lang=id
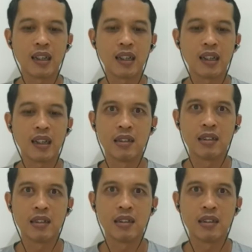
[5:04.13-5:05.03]
belajar
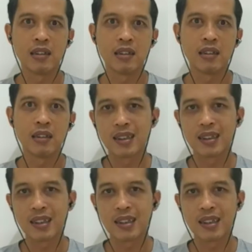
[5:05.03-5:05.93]
listrik online, baik
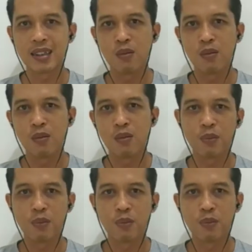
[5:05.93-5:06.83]
teori maupun
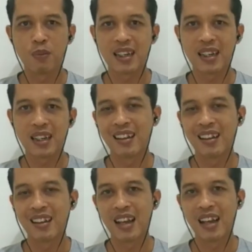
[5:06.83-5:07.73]
praktek
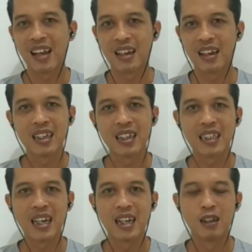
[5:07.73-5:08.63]
tentang
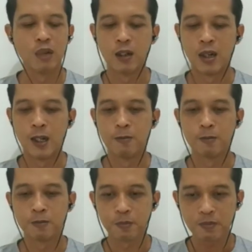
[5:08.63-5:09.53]
kelistrikan teman-teman.
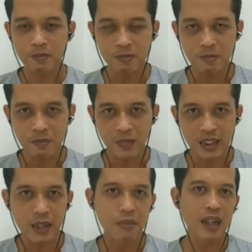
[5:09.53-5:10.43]

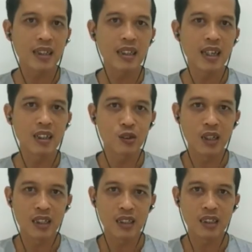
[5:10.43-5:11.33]
Terima kasih yang
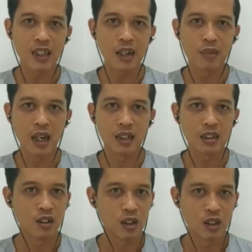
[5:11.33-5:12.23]
sudah subscribe dan
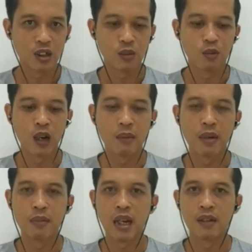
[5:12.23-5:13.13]
semoga
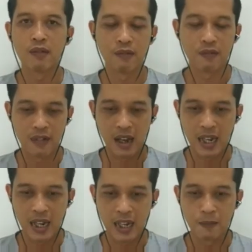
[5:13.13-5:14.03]
bermanfaat.